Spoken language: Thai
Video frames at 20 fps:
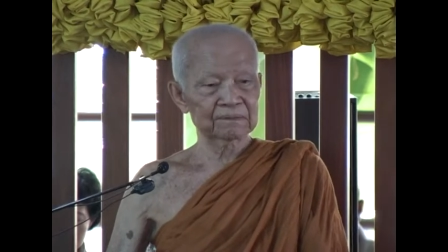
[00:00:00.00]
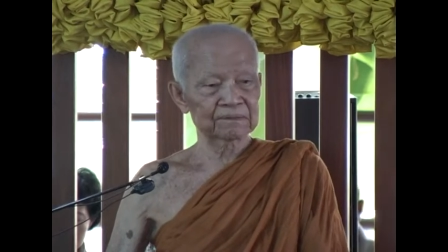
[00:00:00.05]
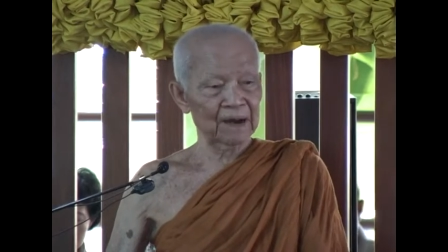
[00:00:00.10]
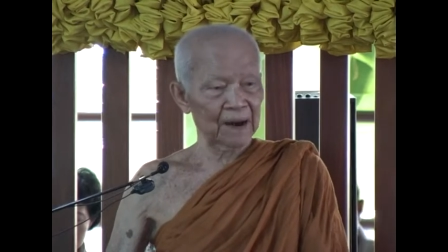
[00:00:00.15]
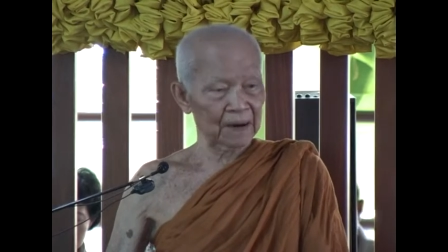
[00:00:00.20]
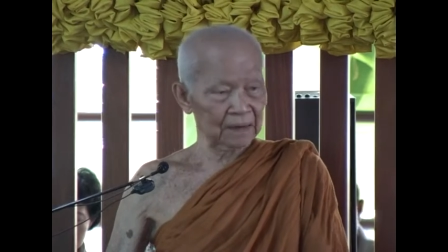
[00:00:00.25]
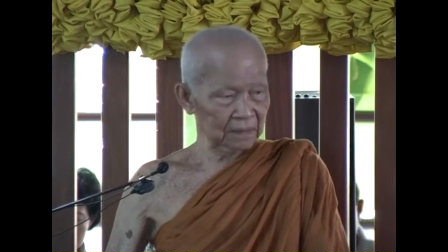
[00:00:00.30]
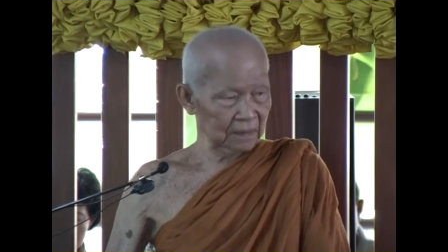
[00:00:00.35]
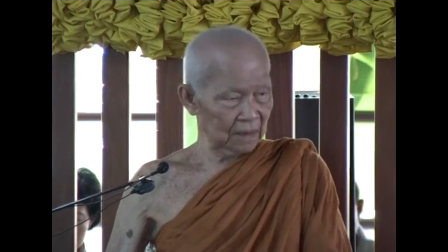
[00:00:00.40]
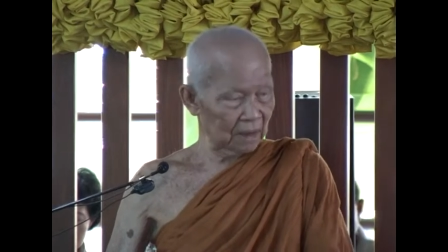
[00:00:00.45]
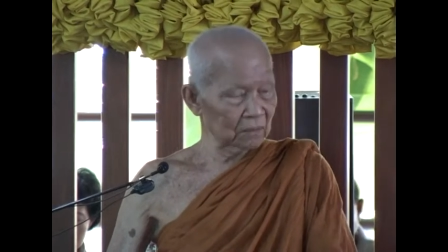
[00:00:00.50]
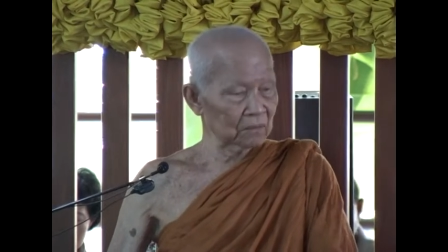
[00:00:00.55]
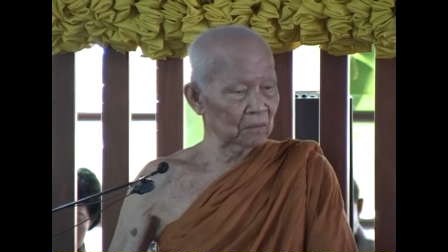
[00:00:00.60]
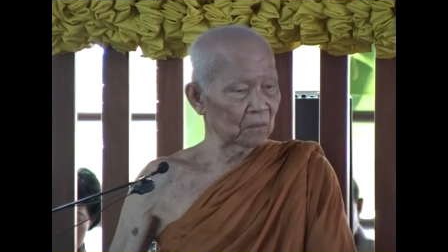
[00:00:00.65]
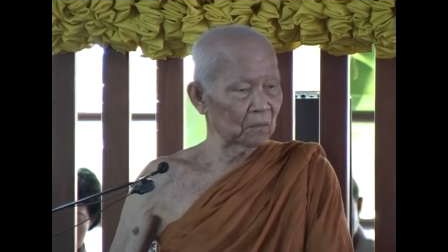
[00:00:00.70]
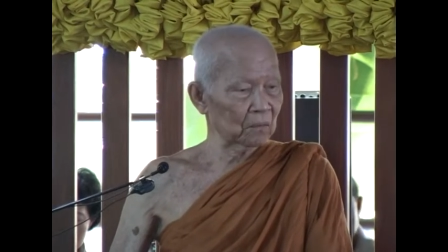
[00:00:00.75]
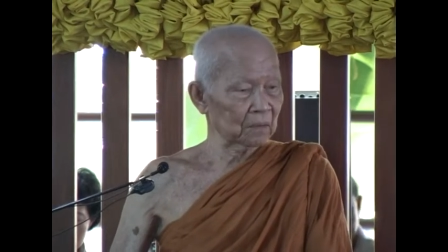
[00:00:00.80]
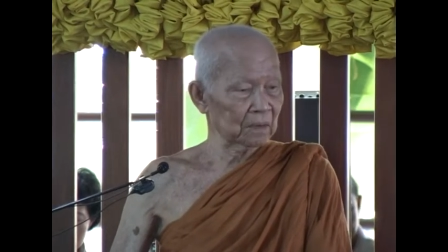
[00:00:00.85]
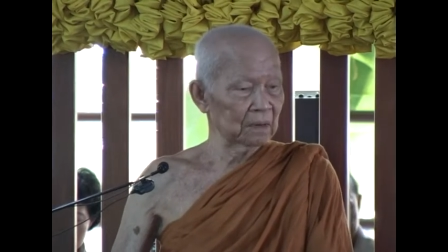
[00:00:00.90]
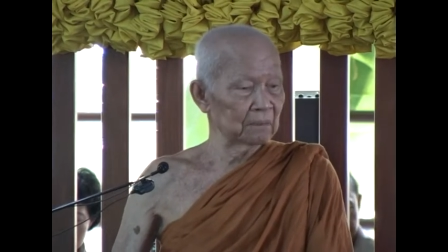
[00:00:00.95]
สัตว์ทั้งโล
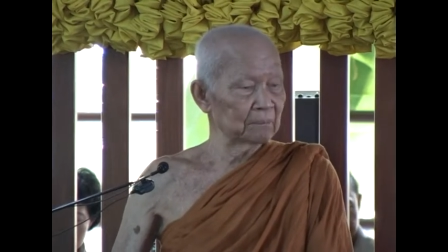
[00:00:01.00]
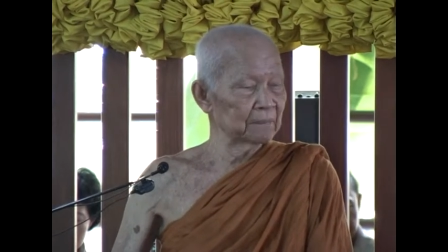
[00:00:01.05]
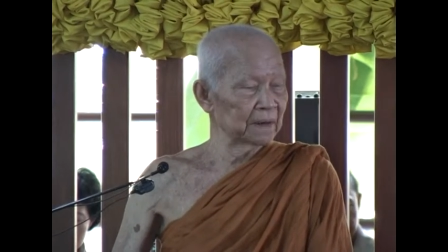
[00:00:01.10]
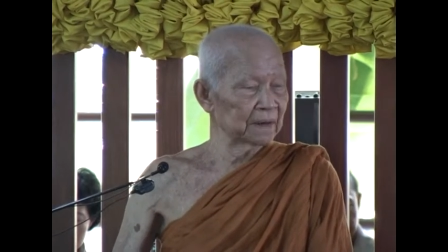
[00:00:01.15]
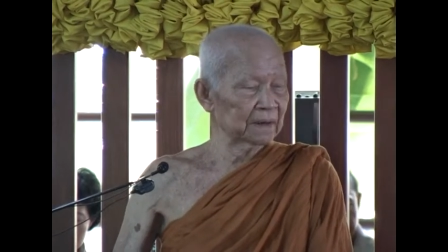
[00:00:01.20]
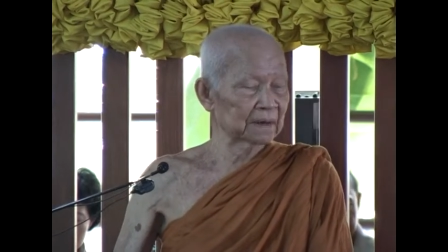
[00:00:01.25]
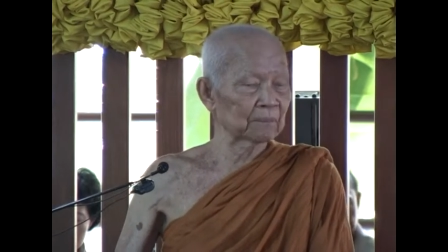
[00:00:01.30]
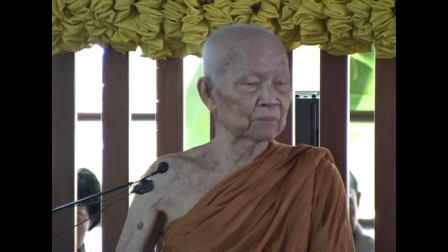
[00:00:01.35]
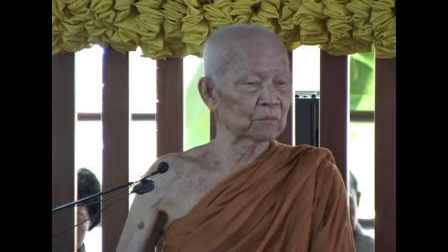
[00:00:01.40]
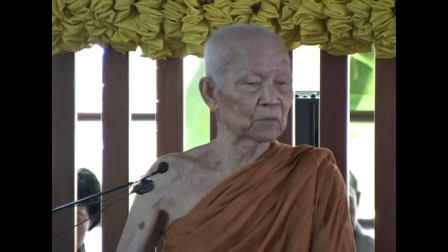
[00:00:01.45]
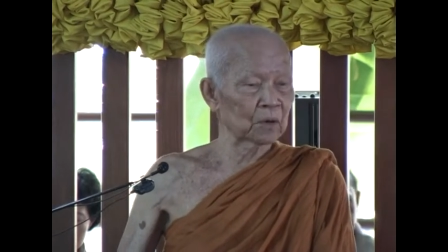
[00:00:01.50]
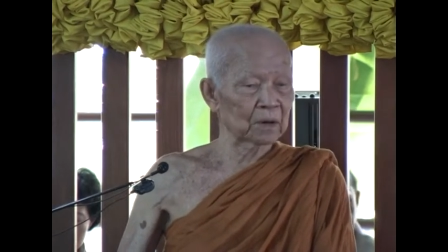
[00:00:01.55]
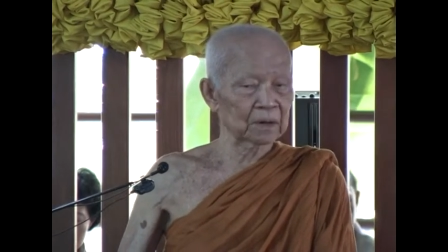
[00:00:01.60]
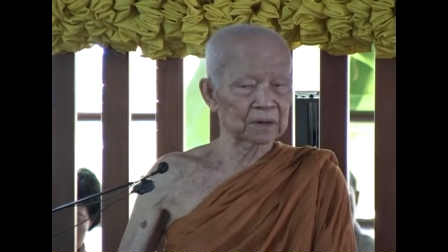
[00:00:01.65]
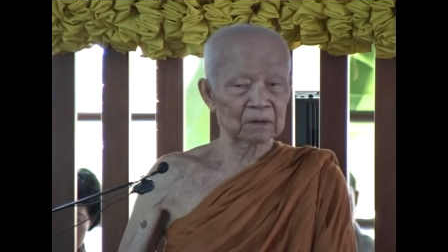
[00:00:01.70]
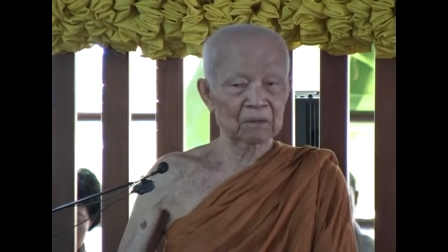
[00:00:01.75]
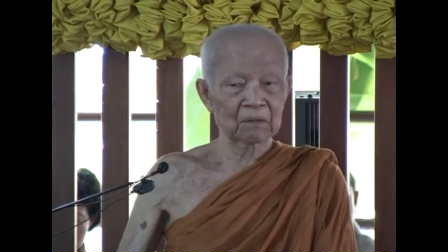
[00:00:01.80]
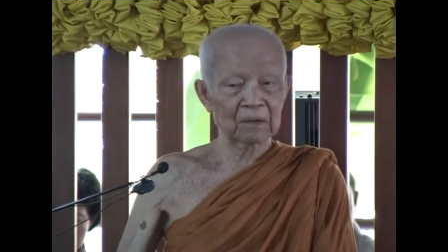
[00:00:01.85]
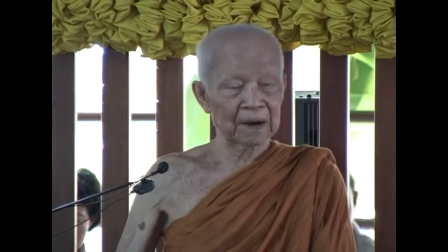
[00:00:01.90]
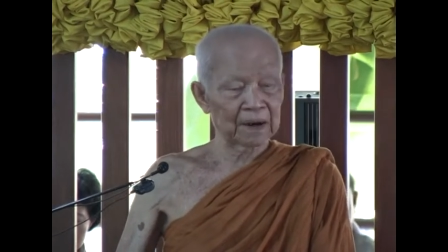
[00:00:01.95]
กนี้มีจำนวน
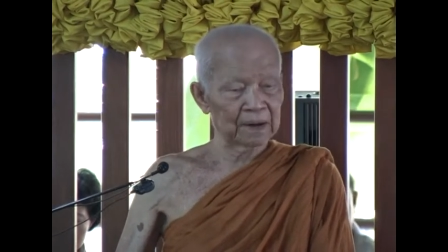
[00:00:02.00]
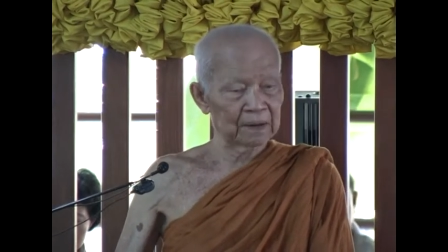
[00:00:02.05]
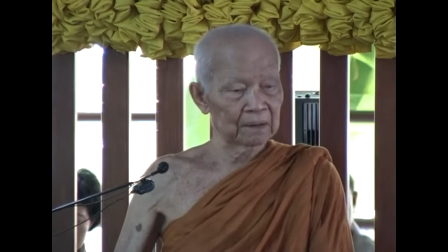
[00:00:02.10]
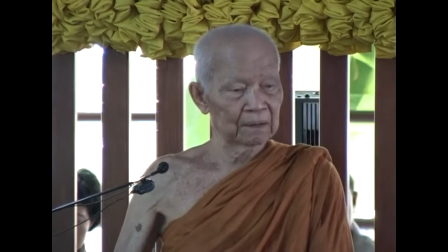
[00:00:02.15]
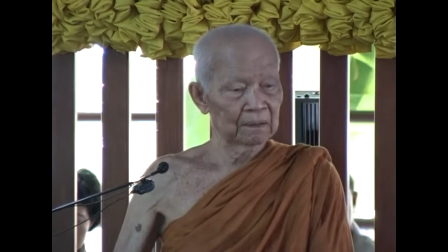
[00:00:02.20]
เท่าไหร่